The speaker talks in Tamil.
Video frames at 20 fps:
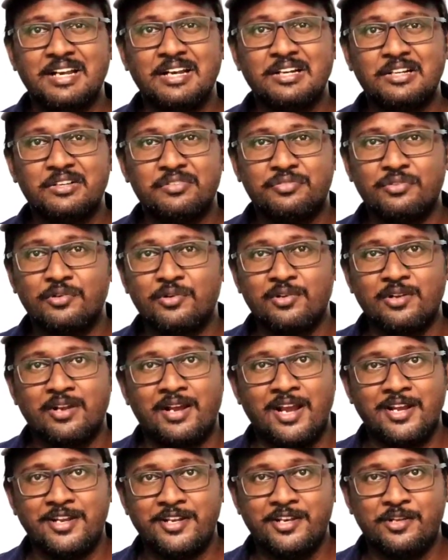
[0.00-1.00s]
ரெண்டு ஃபோரு
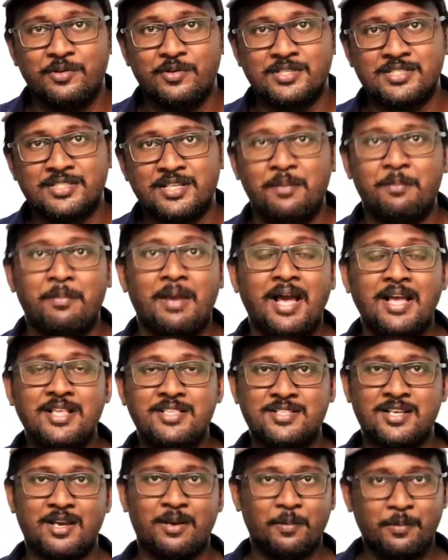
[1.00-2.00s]
கண்டினியூஸாக
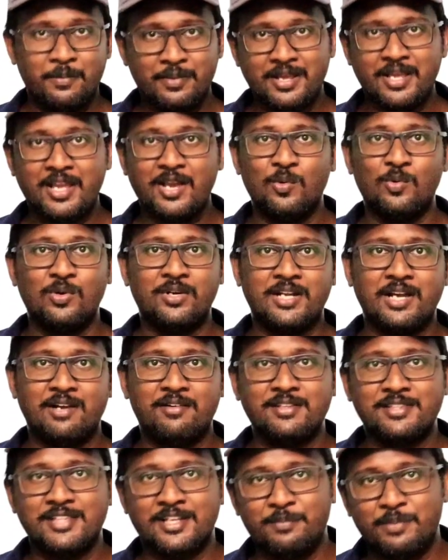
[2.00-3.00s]
மேட்ச் அப்படியே
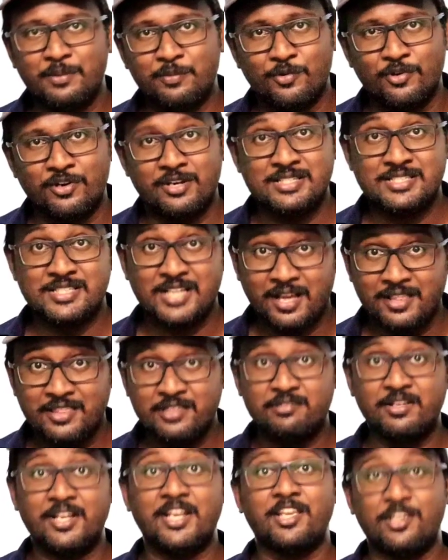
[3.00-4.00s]
உள்டாவாக திருப்பி போட்டுருச்சு
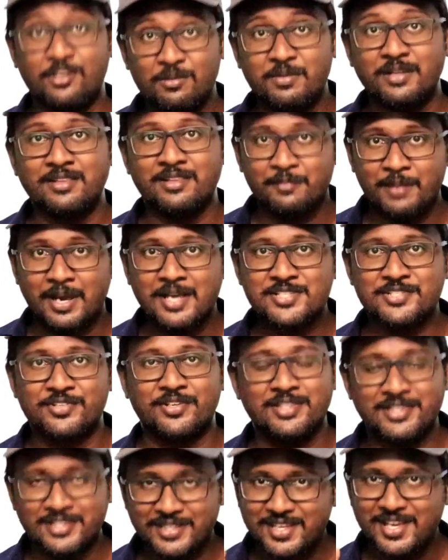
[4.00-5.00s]
அது வரைக்கும் அந்த மேட்ச்
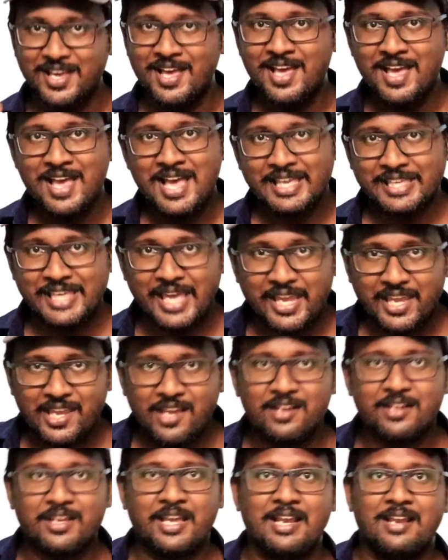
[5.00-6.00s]
வந்து
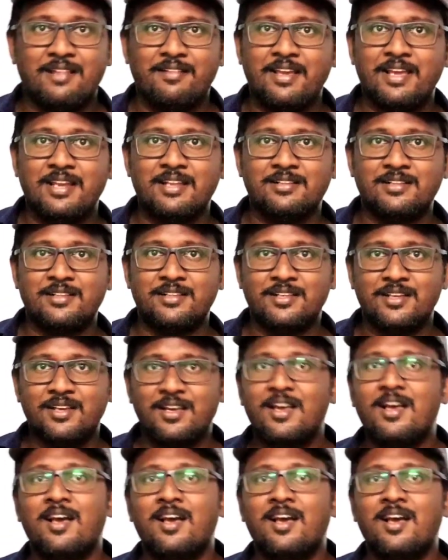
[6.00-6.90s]
கேகேஆர் கையில் தான் இருந்தது